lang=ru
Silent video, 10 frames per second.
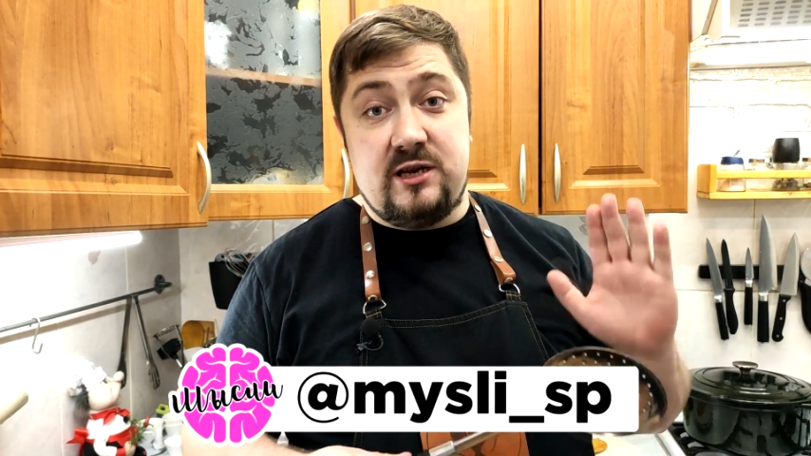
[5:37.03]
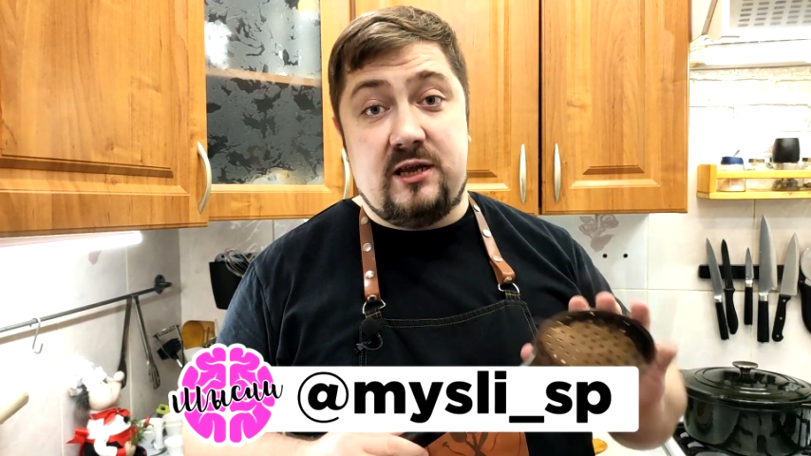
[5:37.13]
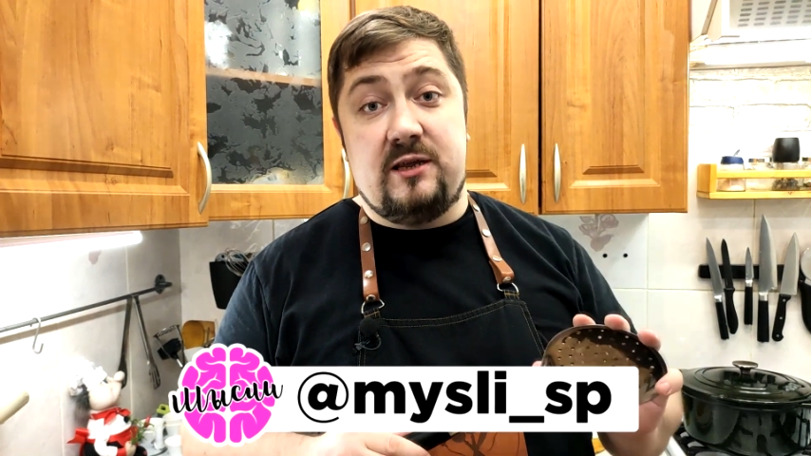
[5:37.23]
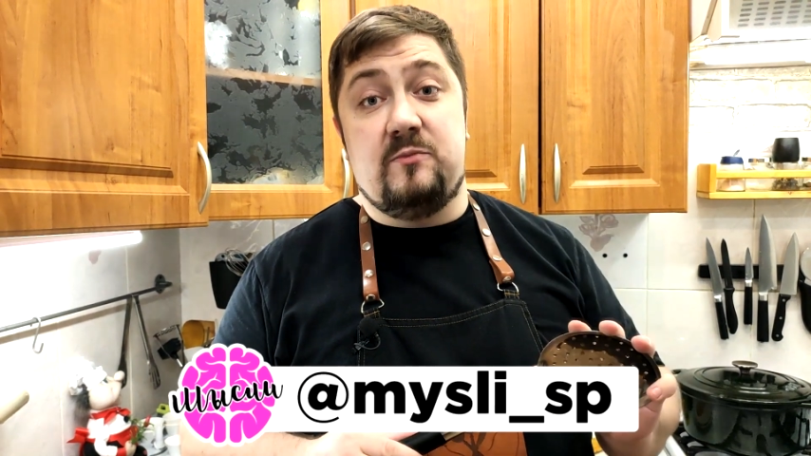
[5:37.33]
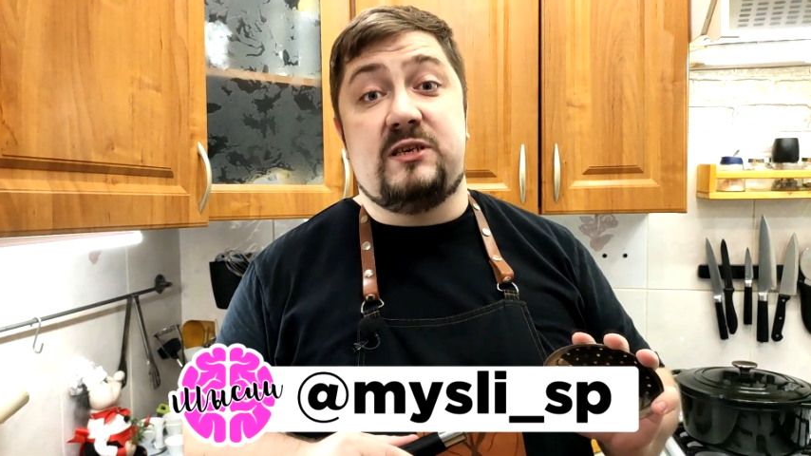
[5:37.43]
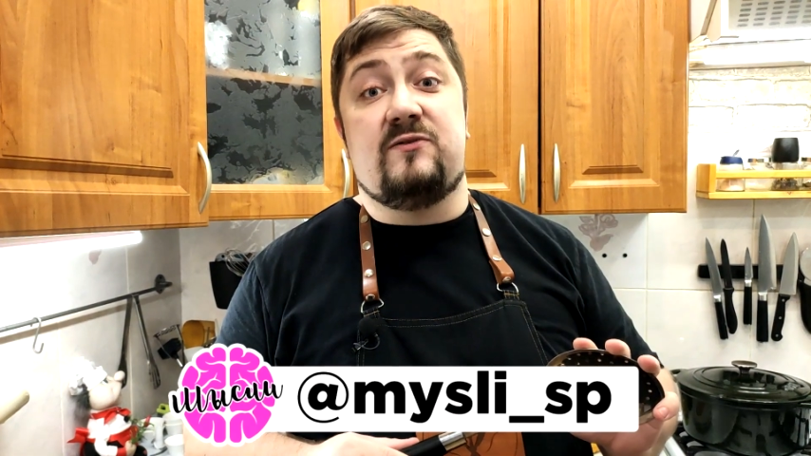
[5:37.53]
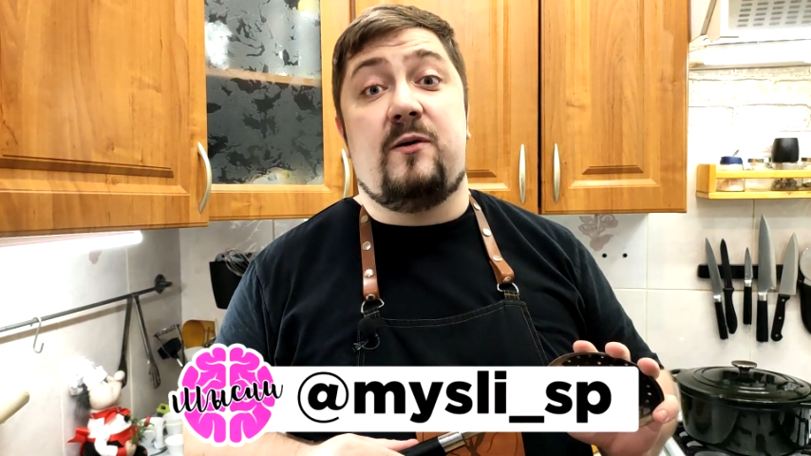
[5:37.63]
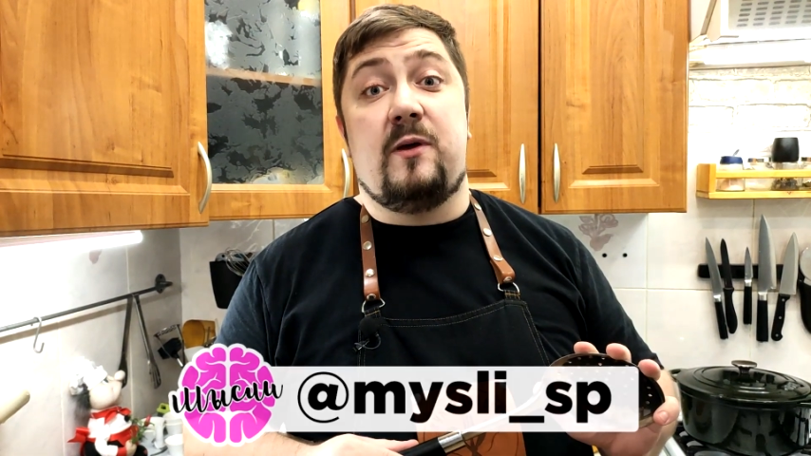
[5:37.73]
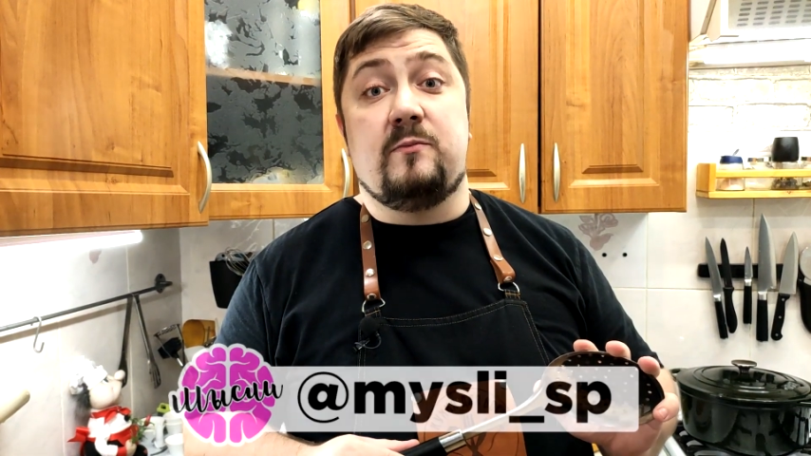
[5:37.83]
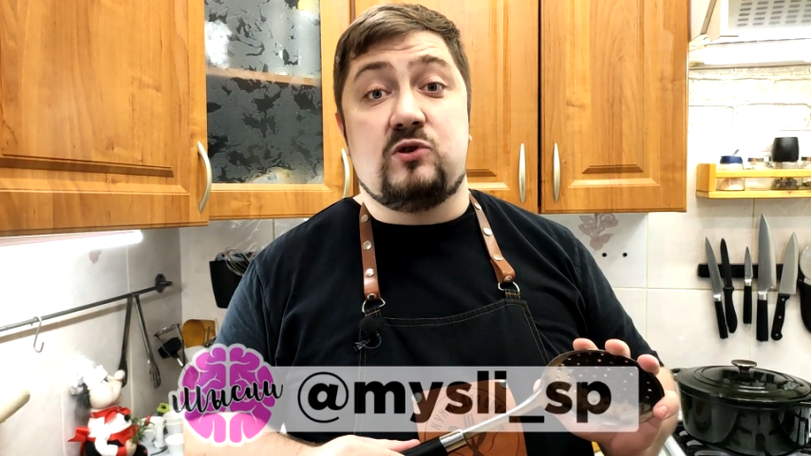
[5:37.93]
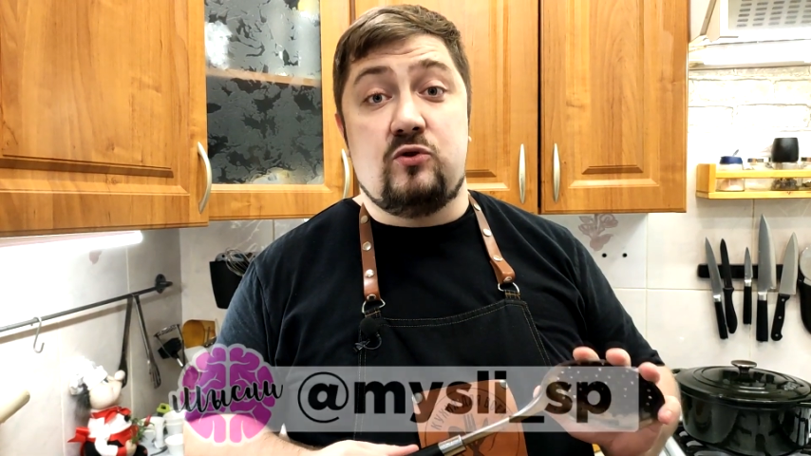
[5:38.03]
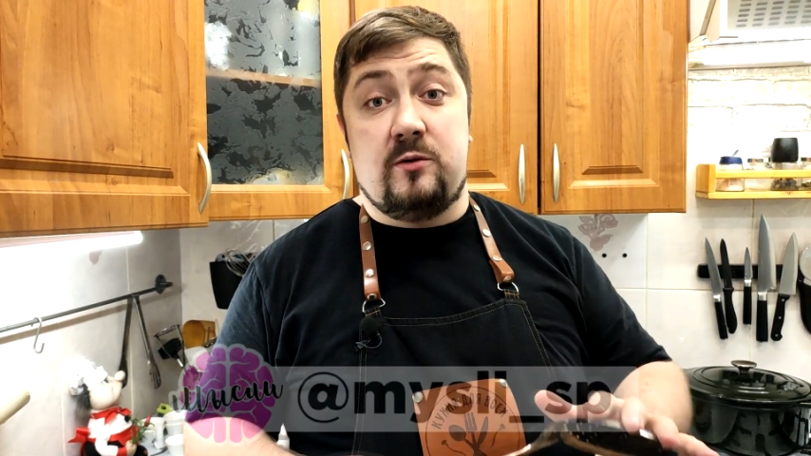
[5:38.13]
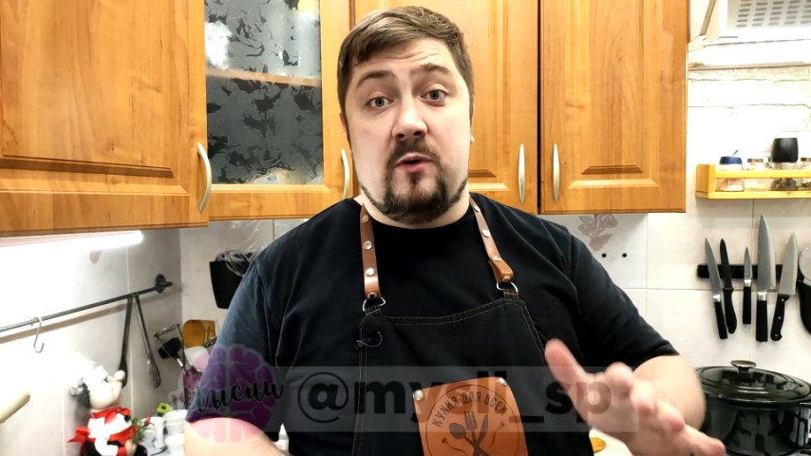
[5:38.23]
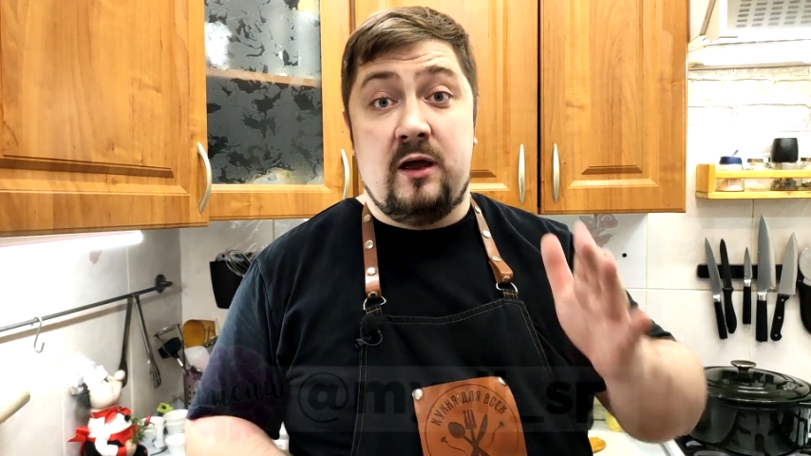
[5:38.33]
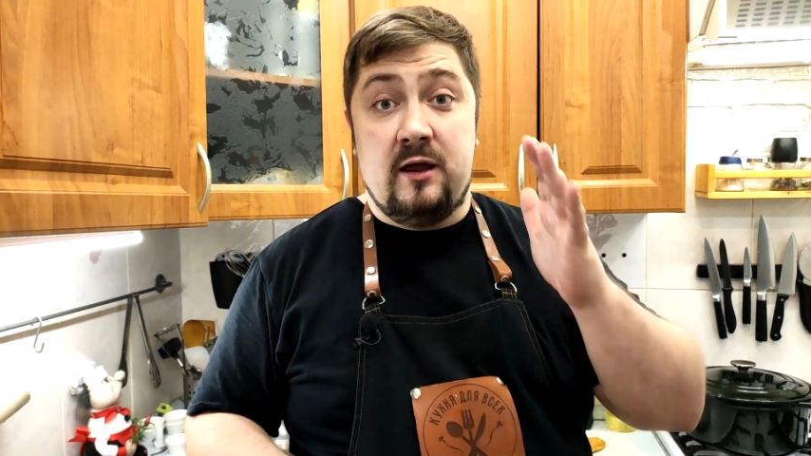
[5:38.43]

и мы с вами обсудим,